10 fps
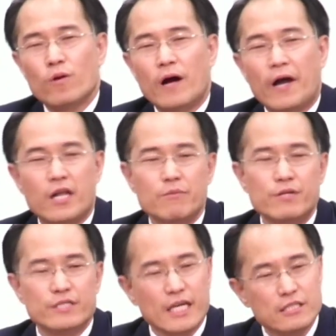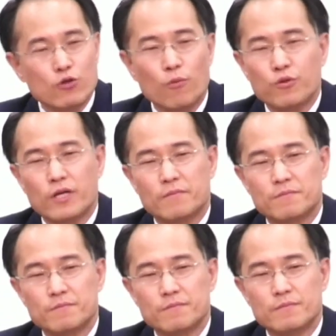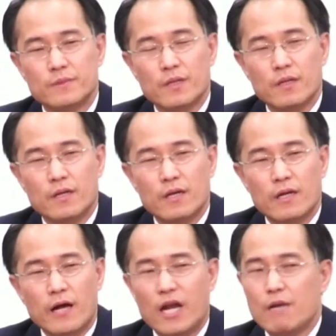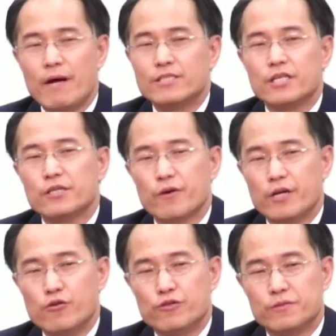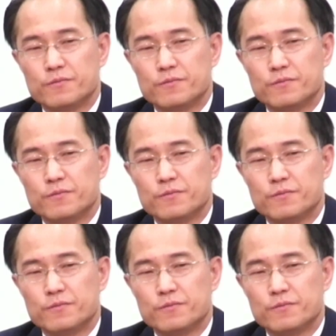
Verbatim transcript: 하나님을 찾는 자도 없도다. 하나님을 안 찾는 거예요, 인류는.